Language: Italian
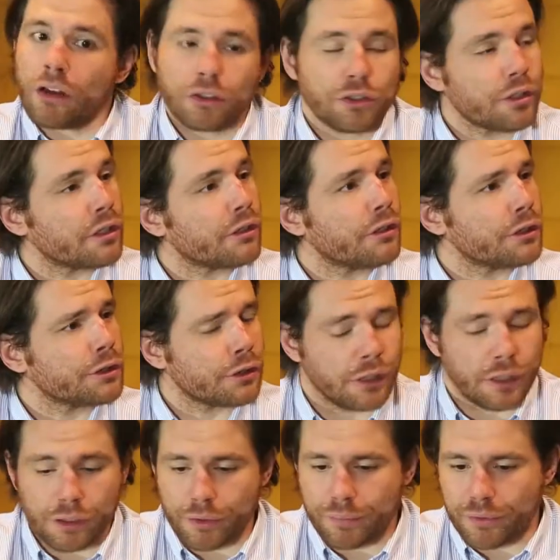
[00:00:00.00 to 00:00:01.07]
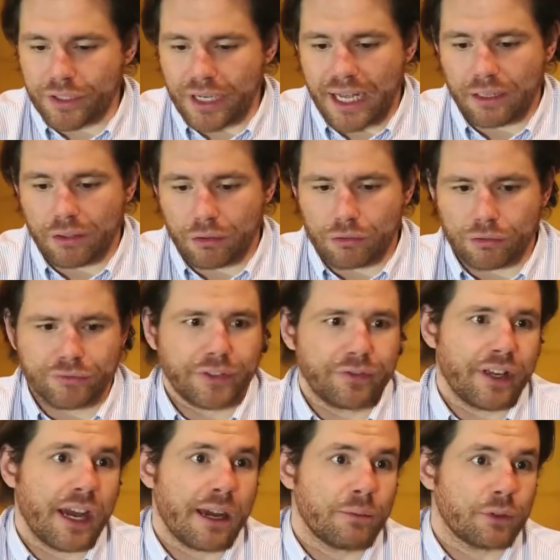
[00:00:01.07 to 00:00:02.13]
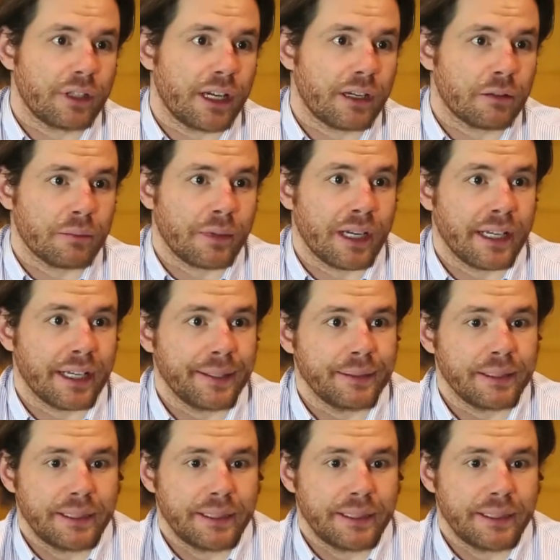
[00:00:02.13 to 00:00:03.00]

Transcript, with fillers: non sono ancora eh, sposato, conviviamo da ormai